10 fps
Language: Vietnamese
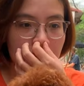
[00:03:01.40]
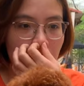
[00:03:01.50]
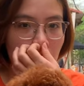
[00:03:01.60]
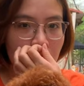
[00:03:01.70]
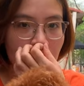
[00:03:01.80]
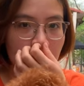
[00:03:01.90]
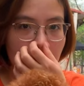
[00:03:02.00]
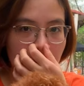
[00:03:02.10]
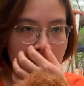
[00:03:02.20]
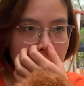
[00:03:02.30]
thì lúc này cơ
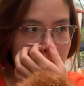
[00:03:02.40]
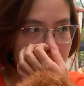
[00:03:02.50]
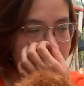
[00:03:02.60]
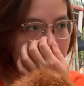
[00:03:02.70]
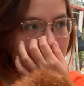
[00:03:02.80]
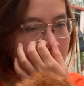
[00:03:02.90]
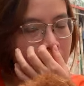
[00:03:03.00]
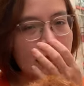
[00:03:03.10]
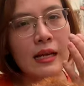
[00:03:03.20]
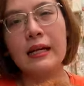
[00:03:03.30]
thể các bạn ý sẽ cần
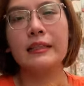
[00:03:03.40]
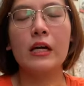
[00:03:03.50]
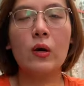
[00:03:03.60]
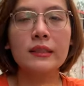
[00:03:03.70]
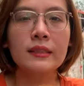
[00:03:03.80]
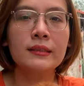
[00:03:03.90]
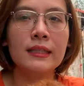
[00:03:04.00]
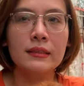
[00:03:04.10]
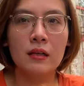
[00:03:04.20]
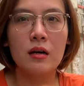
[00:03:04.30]
rất là nhiều các chất
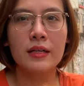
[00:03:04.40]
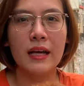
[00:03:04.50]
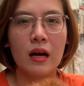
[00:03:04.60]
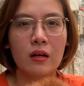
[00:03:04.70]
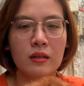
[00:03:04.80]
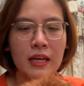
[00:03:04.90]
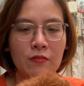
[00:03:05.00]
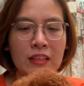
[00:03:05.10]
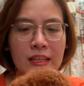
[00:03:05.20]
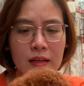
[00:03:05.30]
dinh dưỡng để cơ thể
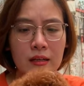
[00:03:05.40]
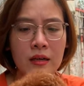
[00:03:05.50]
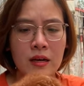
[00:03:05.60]
phát triển.